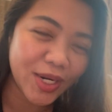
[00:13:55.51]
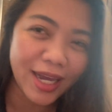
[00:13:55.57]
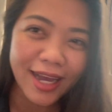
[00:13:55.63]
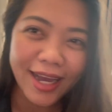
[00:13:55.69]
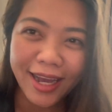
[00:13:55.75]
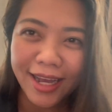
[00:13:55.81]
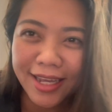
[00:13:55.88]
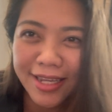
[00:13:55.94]

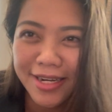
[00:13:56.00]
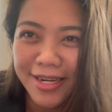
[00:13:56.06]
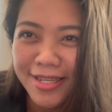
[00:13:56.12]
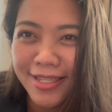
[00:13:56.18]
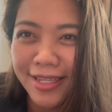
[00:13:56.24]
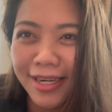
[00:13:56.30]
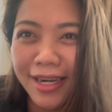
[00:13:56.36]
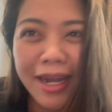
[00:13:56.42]

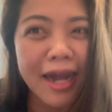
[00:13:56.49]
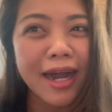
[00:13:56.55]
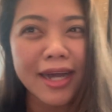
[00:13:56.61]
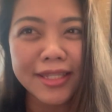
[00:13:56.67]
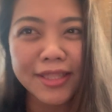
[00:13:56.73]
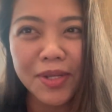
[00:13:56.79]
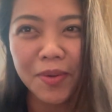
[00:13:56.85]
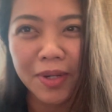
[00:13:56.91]
nakakainis na
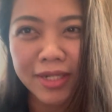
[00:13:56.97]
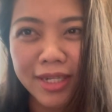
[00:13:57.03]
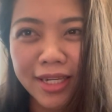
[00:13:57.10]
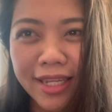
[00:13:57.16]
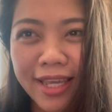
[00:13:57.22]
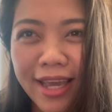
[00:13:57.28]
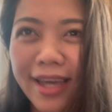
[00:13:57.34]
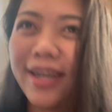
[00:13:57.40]
nakakatawang
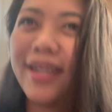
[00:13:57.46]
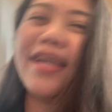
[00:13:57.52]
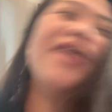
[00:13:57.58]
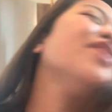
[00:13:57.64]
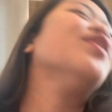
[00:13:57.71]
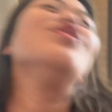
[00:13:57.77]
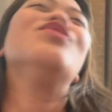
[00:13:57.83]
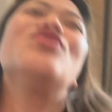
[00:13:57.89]

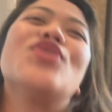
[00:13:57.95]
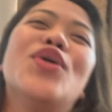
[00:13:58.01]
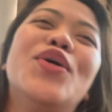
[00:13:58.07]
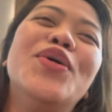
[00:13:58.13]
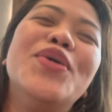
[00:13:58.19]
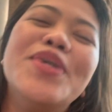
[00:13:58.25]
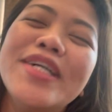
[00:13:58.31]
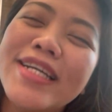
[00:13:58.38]
nangyari. Ayun. So,
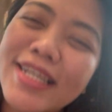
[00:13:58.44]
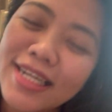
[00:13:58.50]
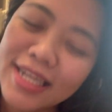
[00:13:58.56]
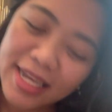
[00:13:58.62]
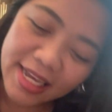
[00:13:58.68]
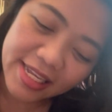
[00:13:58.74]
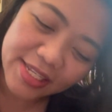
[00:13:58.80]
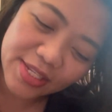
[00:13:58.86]

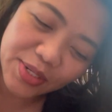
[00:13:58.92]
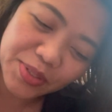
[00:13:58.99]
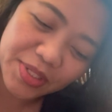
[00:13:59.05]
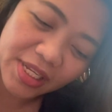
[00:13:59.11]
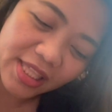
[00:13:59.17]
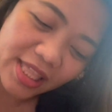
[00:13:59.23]
so si